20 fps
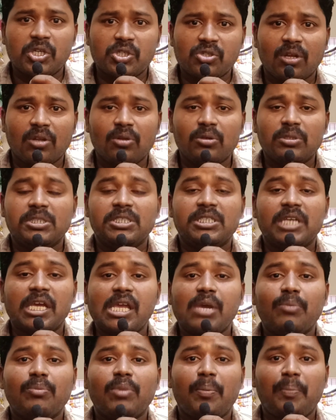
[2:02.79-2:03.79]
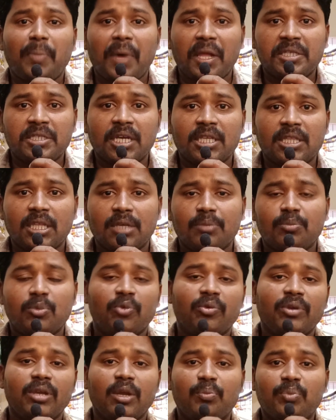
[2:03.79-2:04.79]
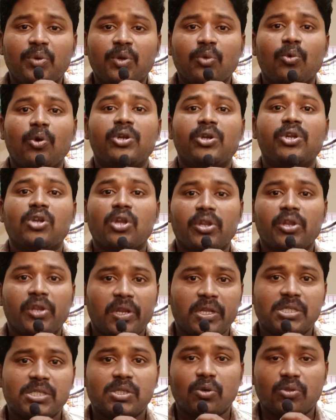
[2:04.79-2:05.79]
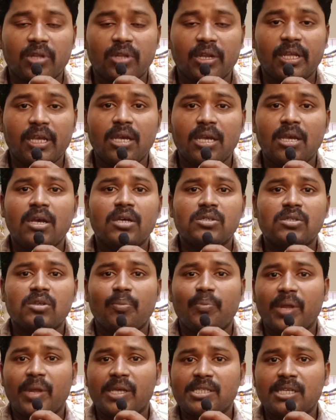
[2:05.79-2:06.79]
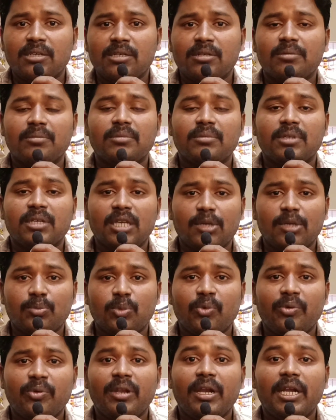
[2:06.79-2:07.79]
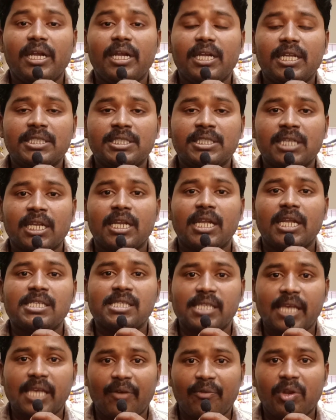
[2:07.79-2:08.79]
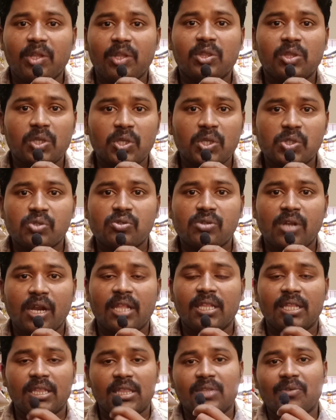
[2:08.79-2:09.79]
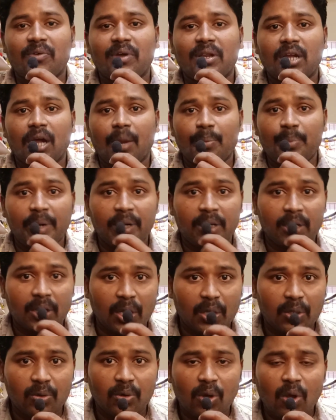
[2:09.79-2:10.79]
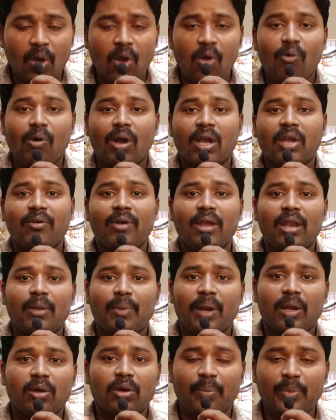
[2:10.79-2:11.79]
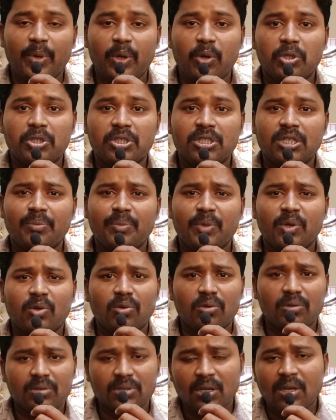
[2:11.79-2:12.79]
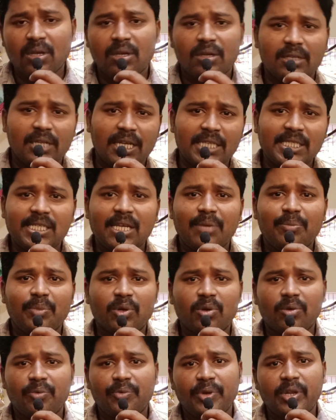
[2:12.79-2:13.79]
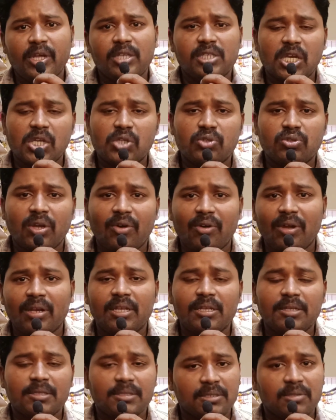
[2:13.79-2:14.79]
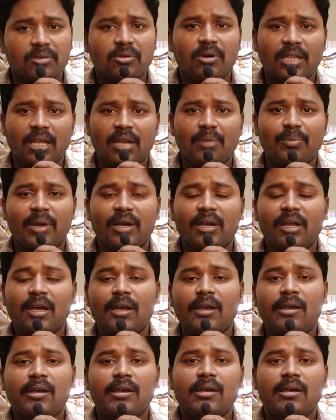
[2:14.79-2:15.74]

చేస్తున్నారు జయమ్మ పంచాయతీ మూవీ ఎప్పుడు ఓటీటీలో రిలీజ్ అవుతుందని సో ప్రజెంట్ ఈ మూవీ డిజిటల్ రైట్స్ ఎవరు తీసుకున్నారనేది ఇంతవరకు అప్డేట్ లేదు ఒకవేళ మనకు అప్డేట్ వచ్చింటే మీకు నెక్స్ట్ డే మీకు వీడియో చేస్తున్నామని సో అదనమాట